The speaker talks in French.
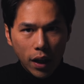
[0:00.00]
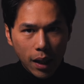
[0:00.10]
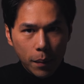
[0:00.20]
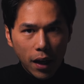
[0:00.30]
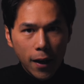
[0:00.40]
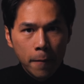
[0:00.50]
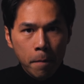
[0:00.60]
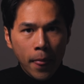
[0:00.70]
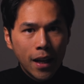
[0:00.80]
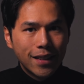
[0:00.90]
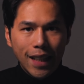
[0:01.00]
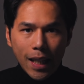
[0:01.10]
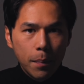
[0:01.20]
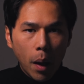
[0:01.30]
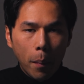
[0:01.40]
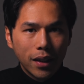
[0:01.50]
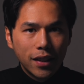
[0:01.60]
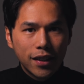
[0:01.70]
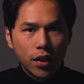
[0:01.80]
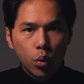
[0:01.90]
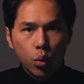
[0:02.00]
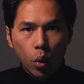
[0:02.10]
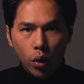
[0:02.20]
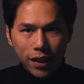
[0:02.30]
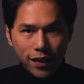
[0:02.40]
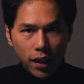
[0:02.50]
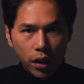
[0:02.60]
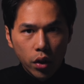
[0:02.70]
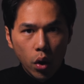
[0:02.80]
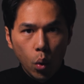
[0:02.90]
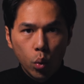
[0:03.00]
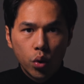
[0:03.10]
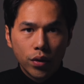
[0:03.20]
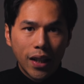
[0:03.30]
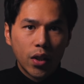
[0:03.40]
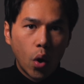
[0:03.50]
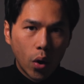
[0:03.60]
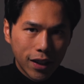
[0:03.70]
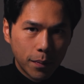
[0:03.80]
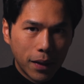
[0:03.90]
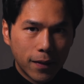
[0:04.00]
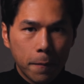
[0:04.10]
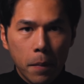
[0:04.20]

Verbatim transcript: de la caméra. C'est hyper pratique si tu tournes en extérieur ou dans un grand espace.